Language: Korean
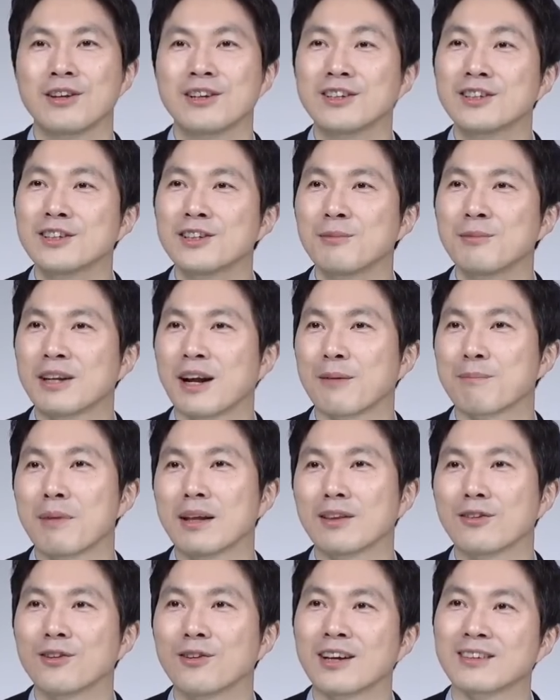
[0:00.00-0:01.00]
흐름이랑
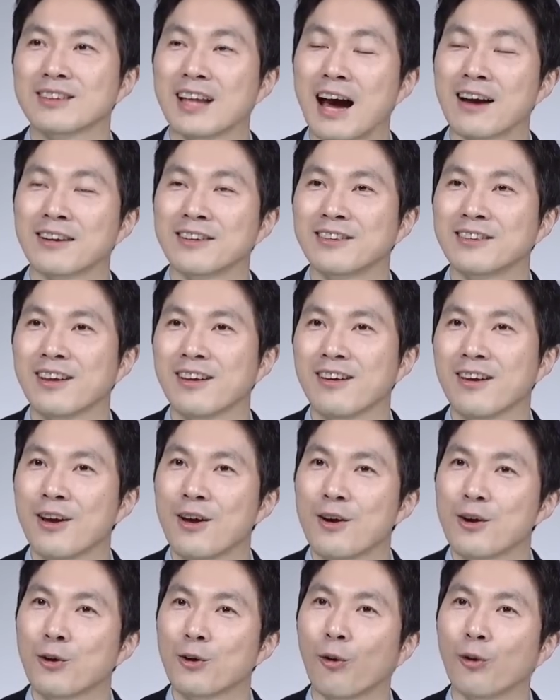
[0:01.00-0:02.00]
패턴이랑 다른데
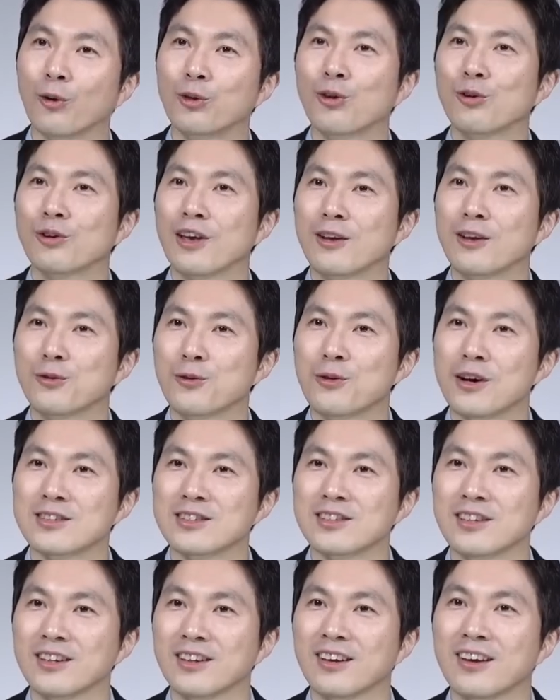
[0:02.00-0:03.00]
이거 어떻게
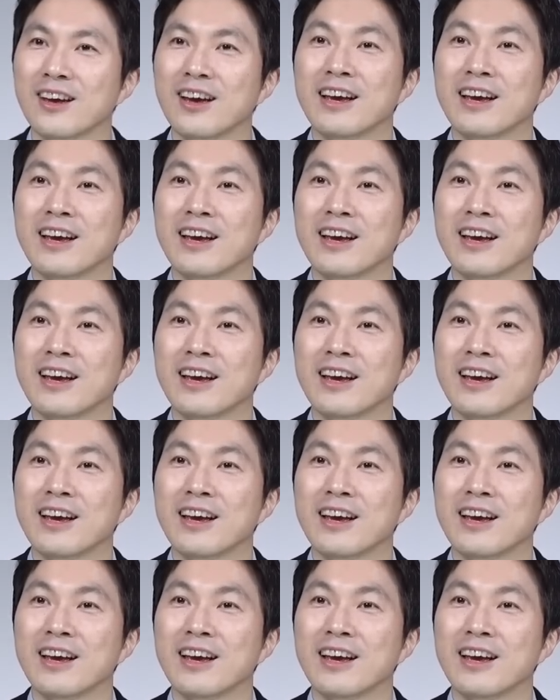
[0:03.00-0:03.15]
행동하지?